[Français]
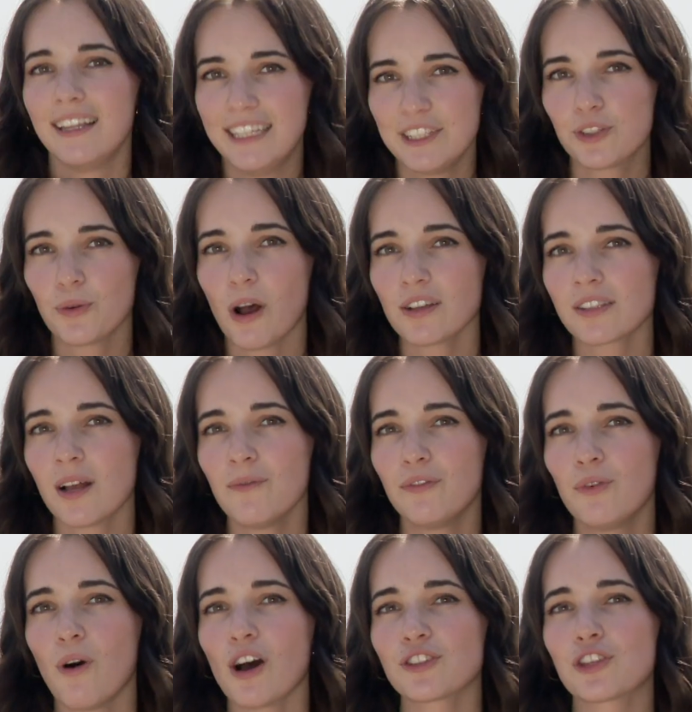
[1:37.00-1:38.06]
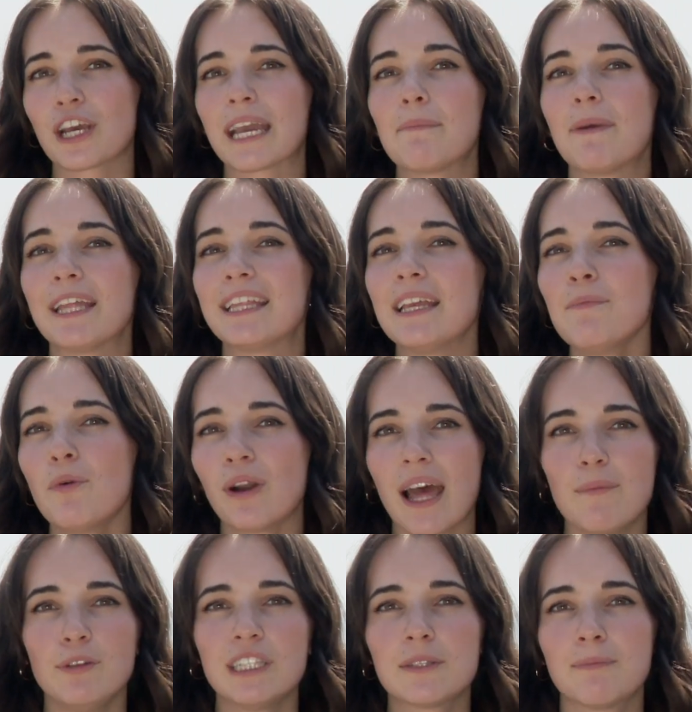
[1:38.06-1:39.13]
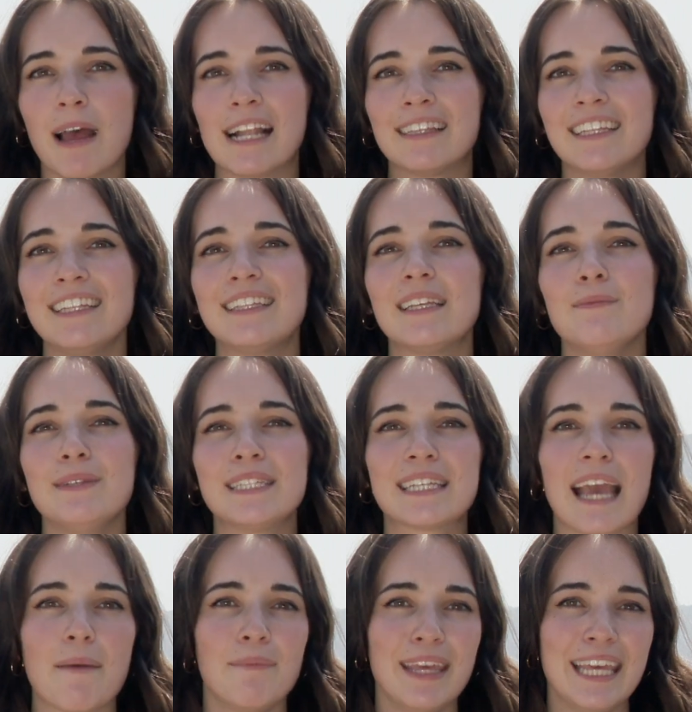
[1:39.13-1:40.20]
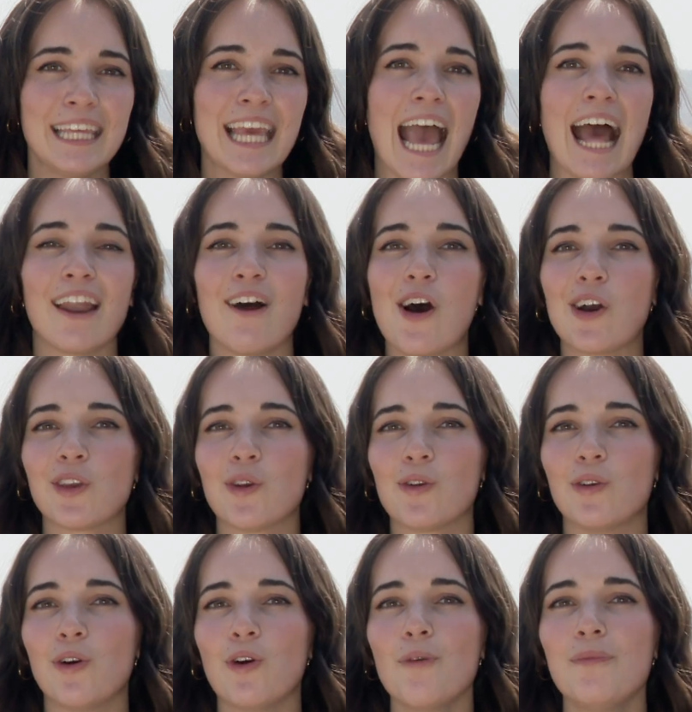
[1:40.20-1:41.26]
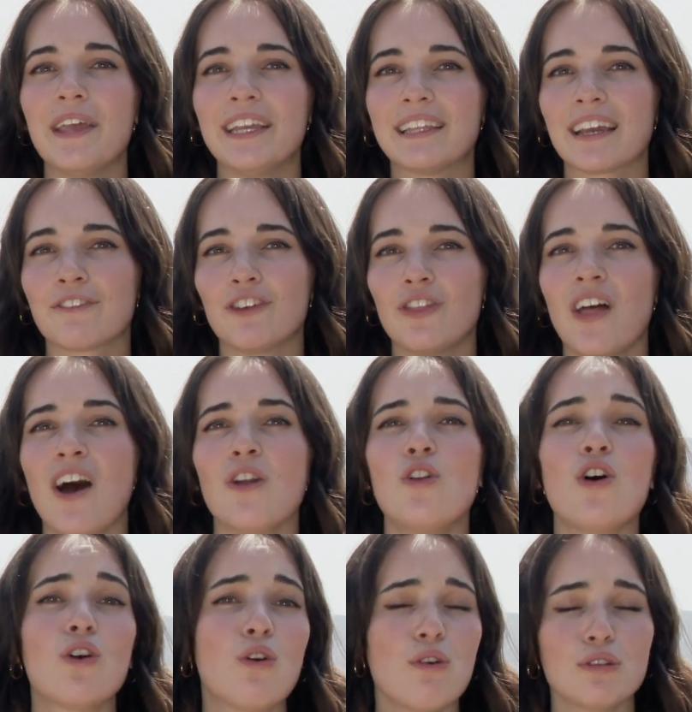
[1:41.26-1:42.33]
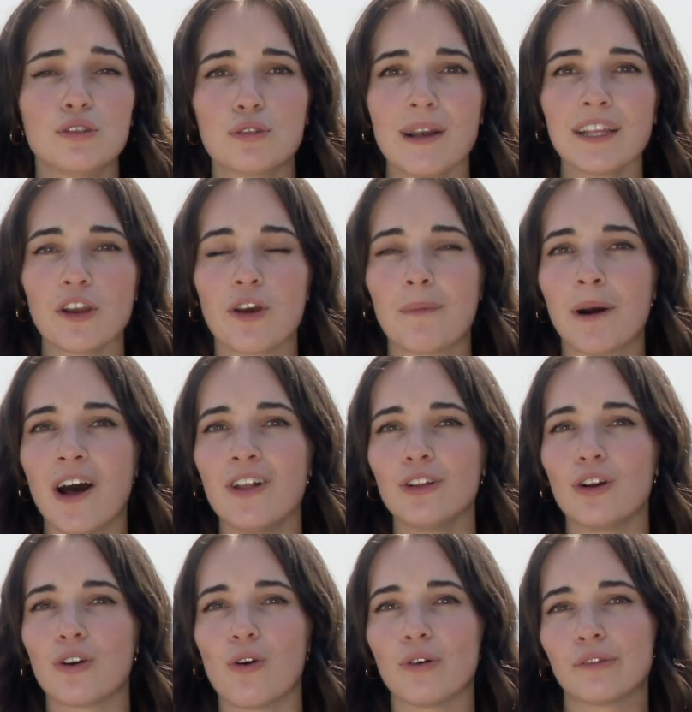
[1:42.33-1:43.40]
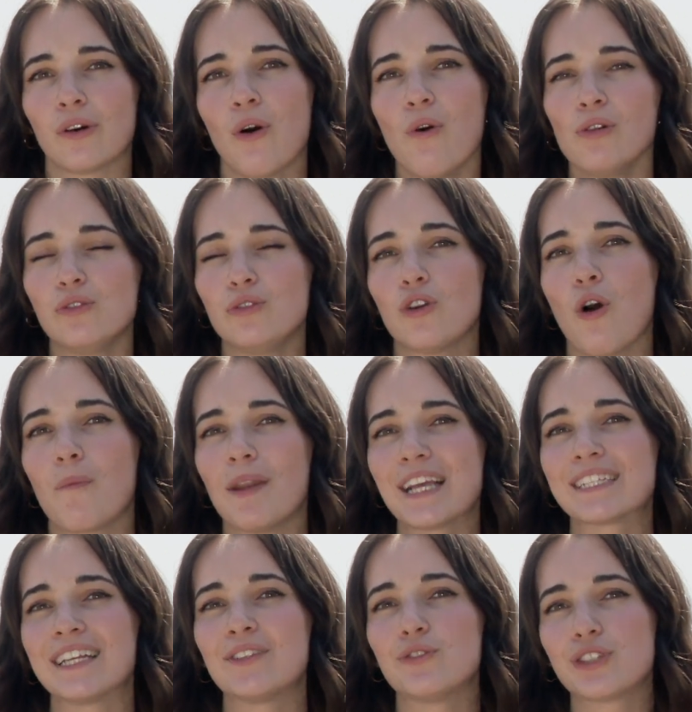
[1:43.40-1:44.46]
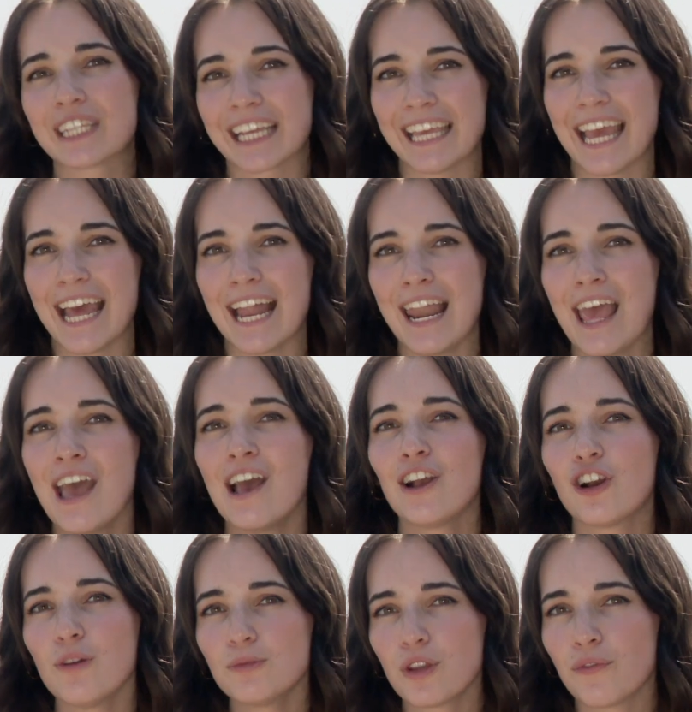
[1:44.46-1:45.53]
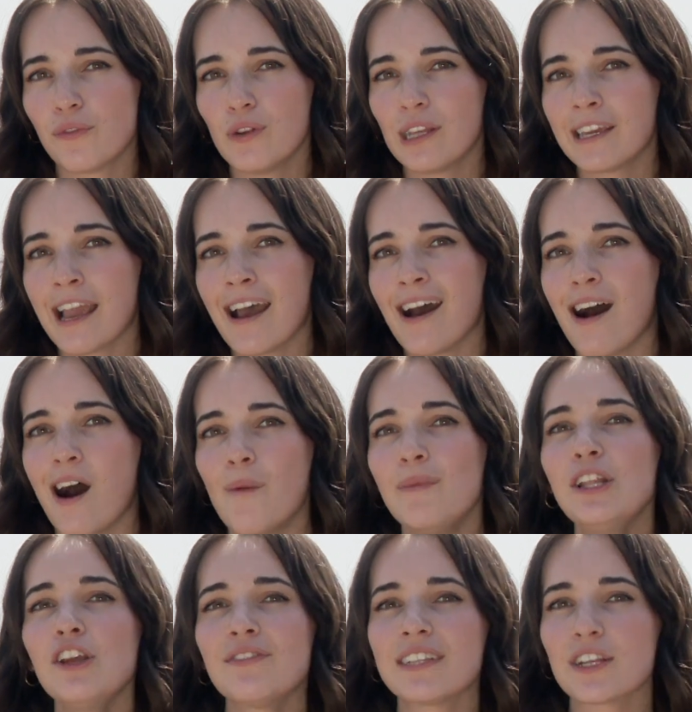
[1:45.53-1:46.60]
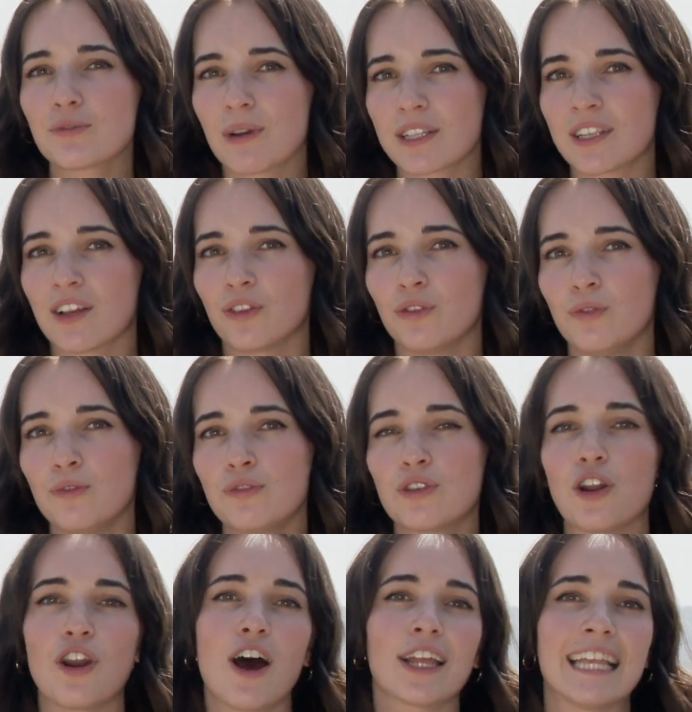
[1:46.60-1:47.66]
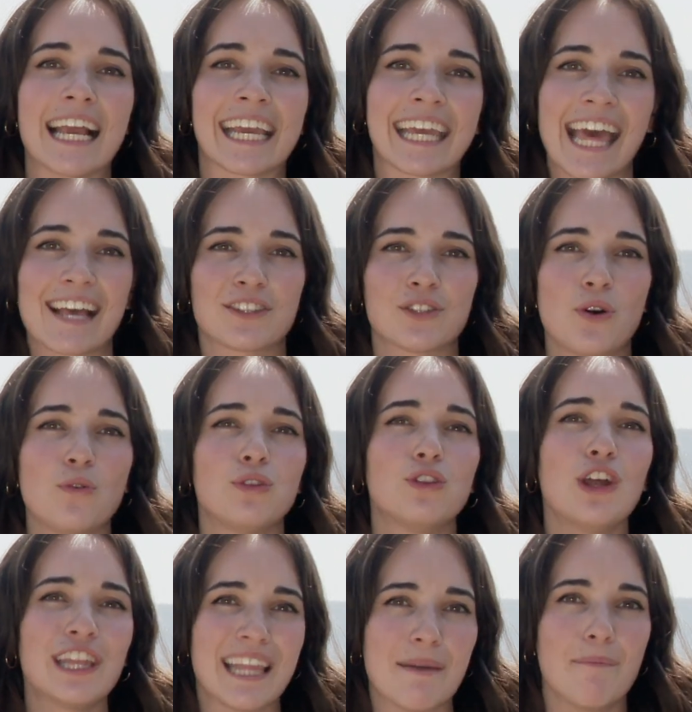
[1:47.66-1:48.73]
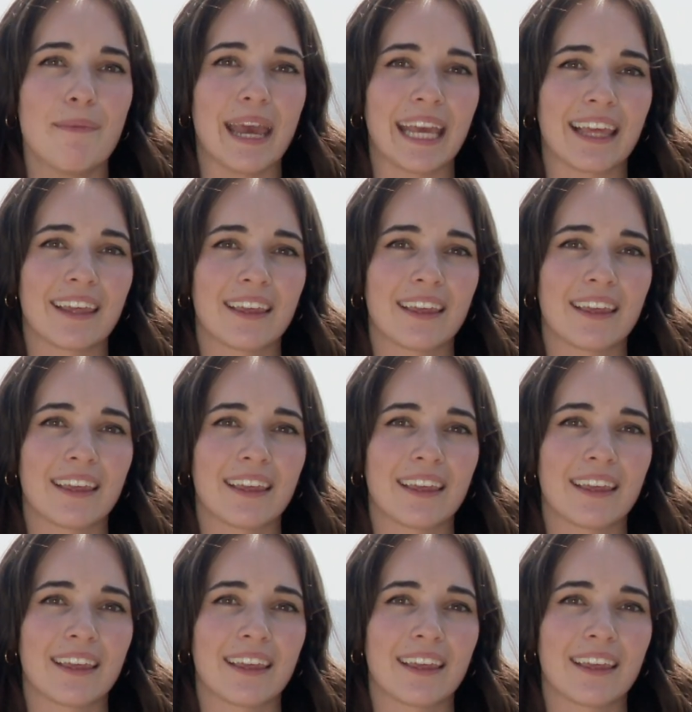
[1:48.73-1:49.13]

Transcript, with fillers: L'histoire semble vouloir se répéter pour la municipalité de Témiscamingue alors qu'un groupe d'intervenants locaux souhaite reprendre le contrôle du complexe industriel comme ce fut le cas en 1972 lors de la création de Tembec.